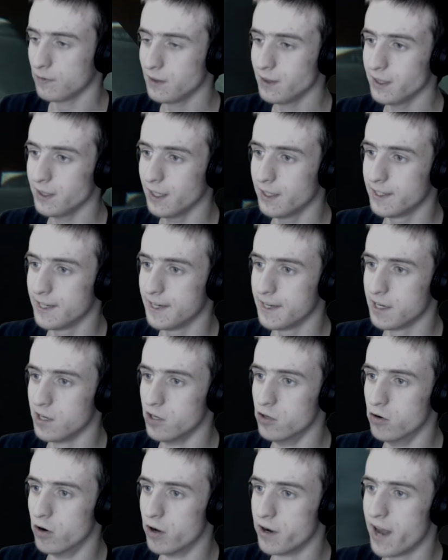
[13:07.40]
Den
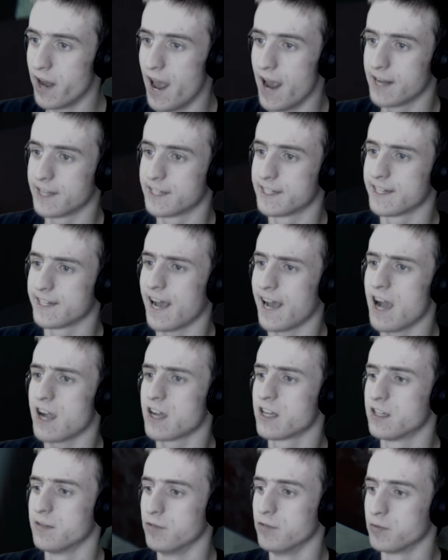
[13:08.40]

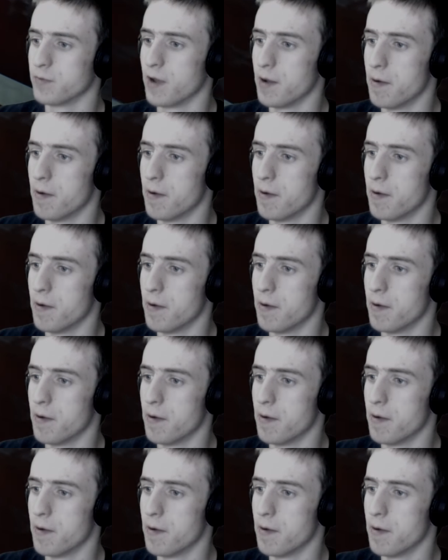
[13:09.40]
Gehirnextrakt muss man immer